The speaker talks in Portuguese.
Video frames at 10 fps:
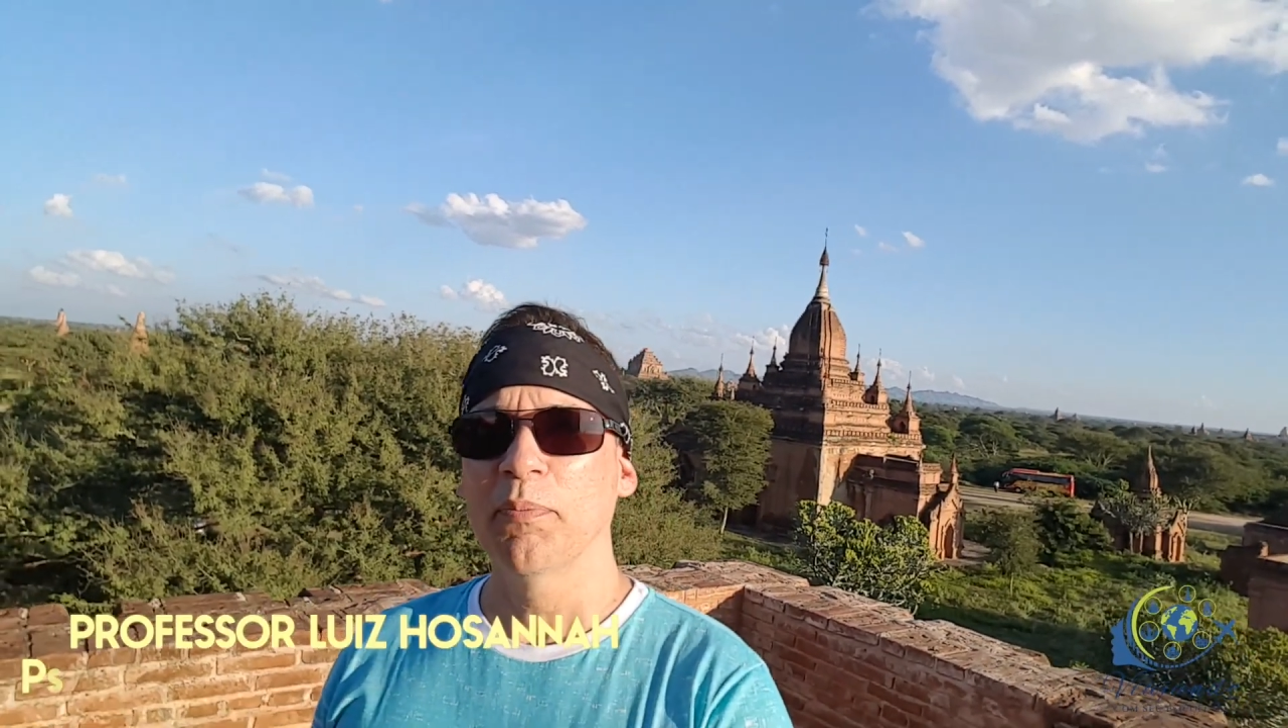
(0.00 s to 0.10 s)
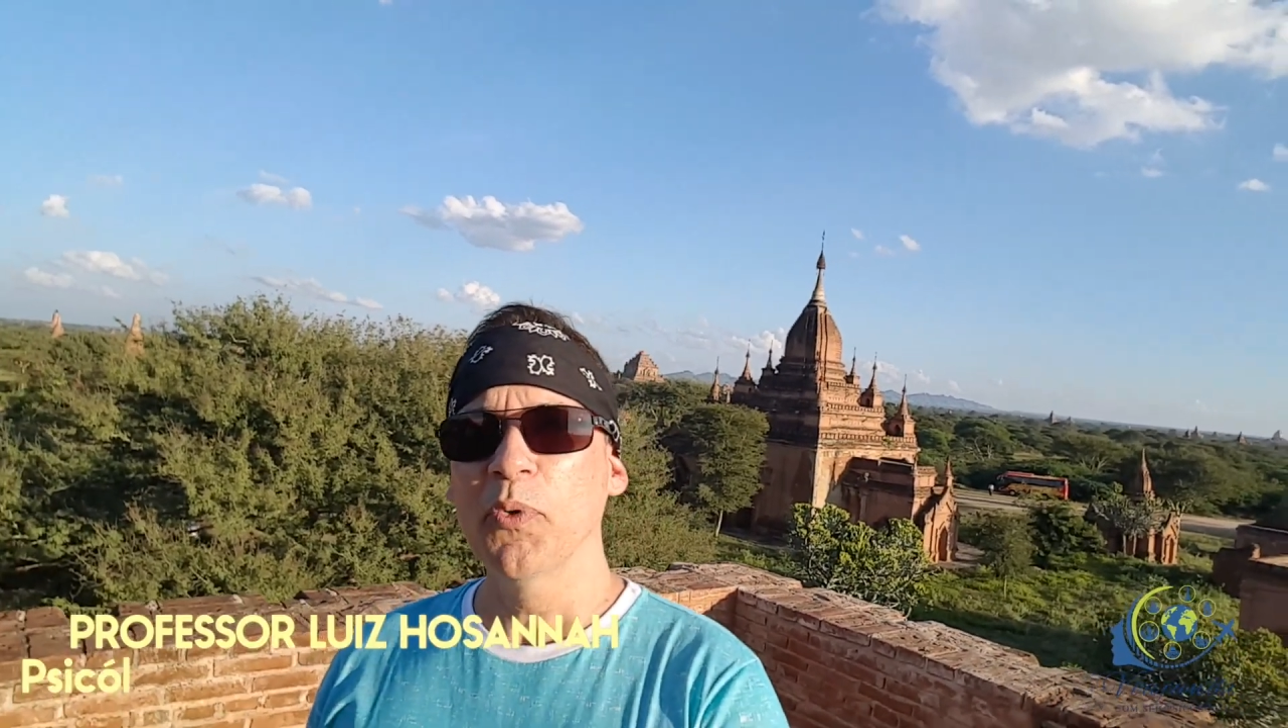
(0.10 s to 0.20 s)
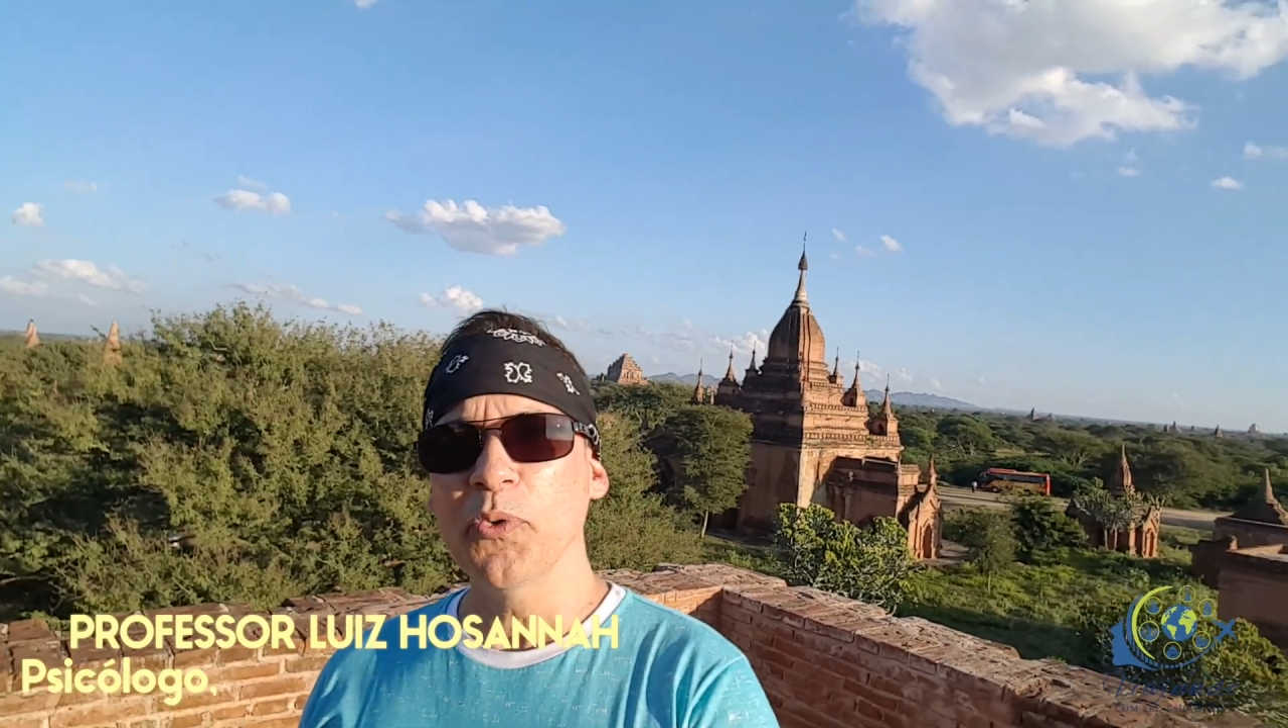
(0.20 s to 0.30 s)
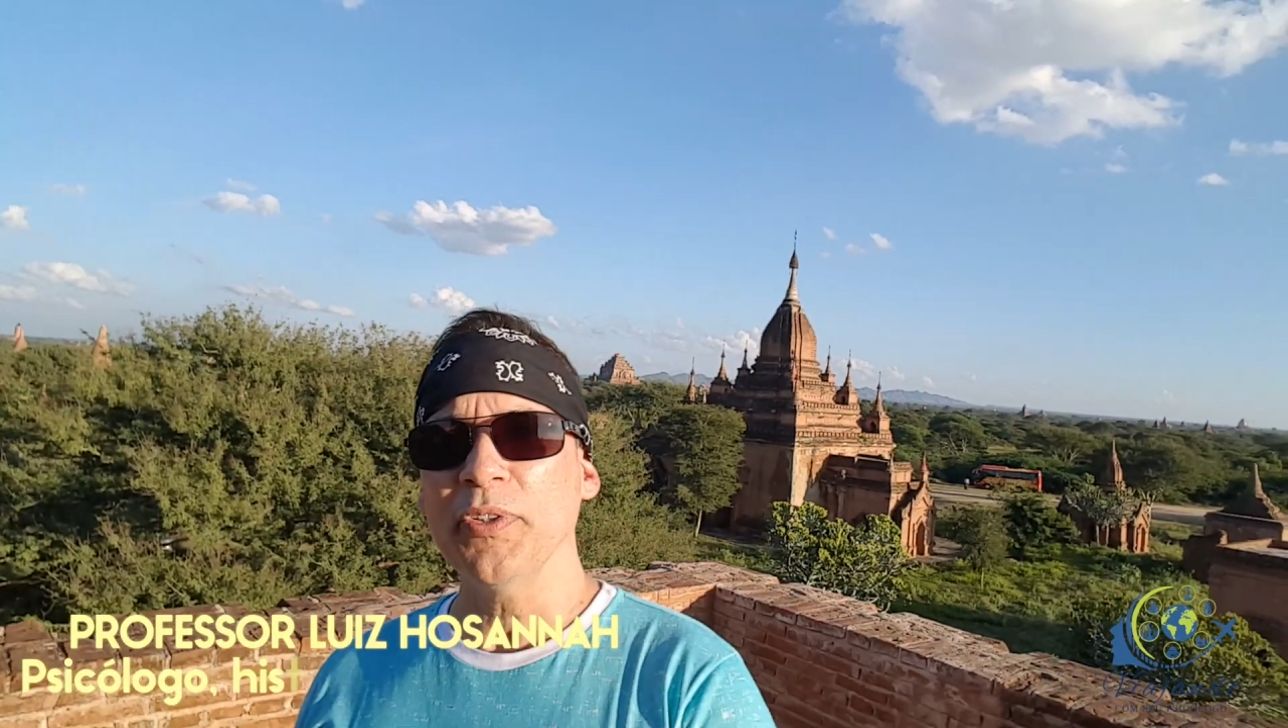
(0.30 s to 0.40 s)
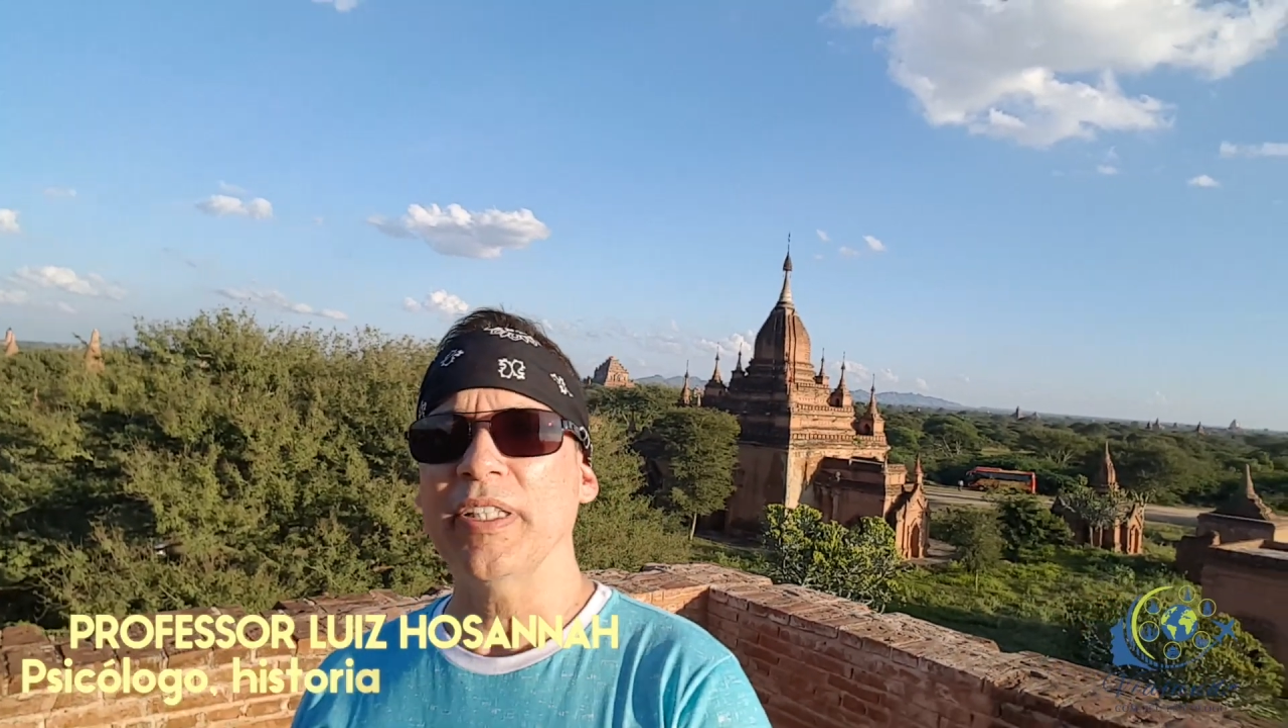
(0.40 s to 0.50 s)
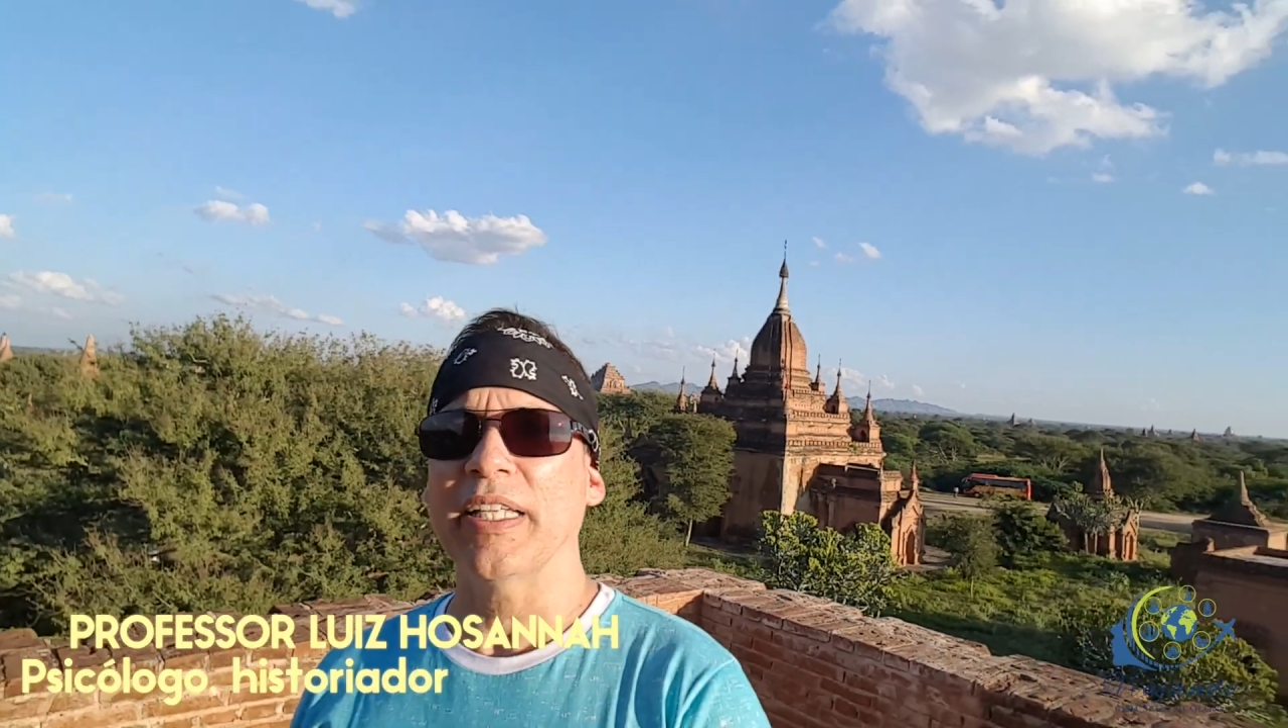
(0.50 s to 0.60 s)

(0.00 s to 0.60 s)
muito